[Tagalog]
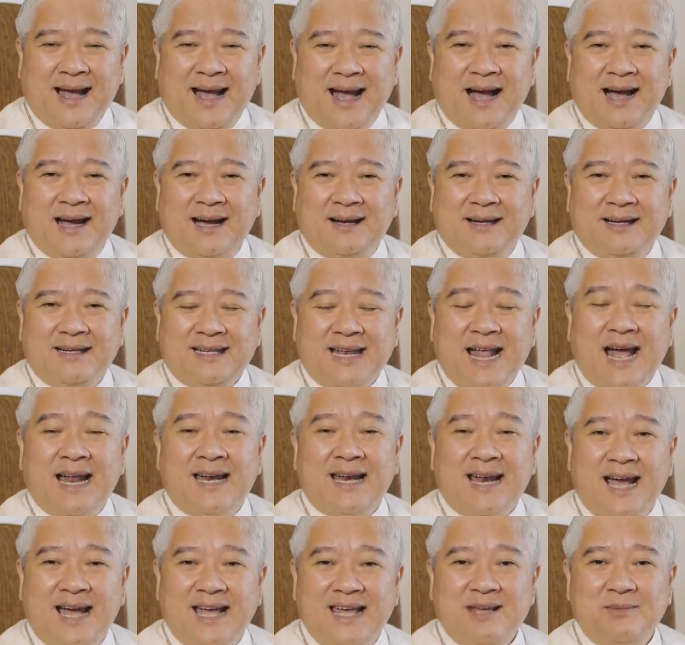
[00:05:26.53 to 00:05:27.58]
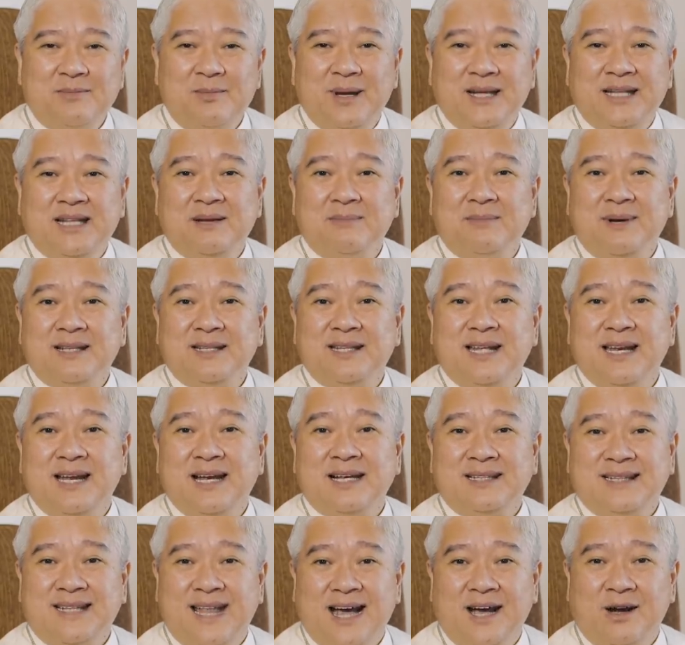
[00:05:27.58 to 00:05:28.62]
Ang nanay pwedeng
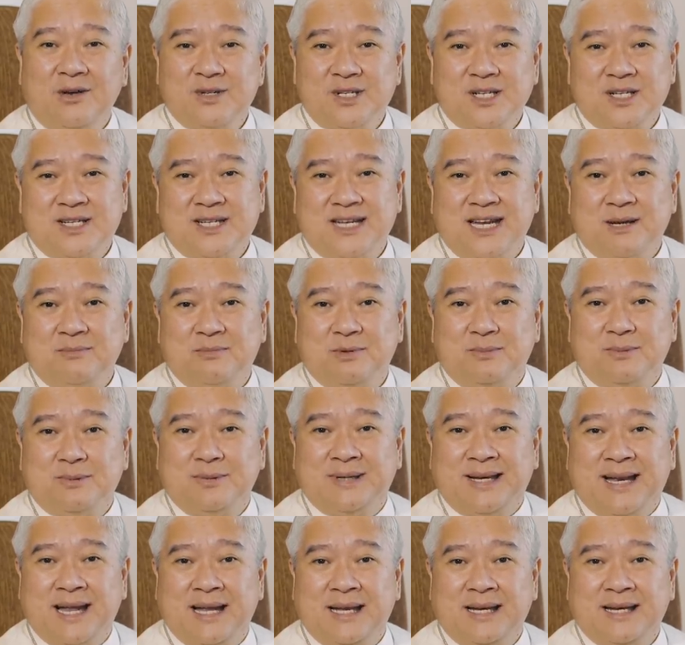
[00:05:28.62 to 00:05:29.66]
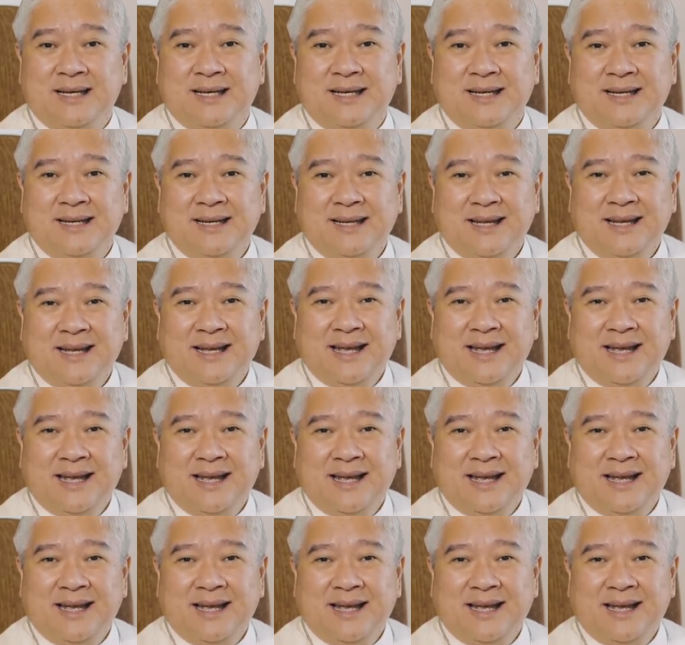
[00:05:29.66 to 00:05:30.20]
magdalang tao sa sinapupunan,